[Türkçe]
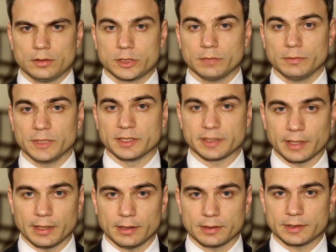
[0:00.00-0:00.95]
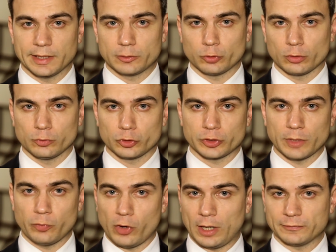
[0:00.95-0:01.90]
Şimdi ise sektörümüzde
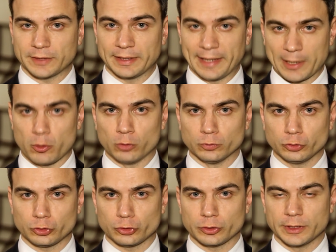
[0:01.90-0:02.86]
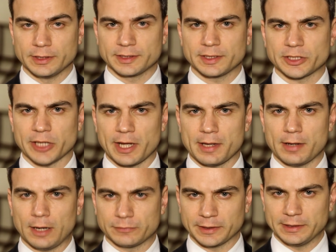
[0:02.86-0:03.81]
bu hafta neler olmuş hızlıca
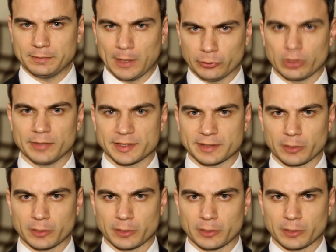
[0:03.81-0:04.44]
haftanın panoramasına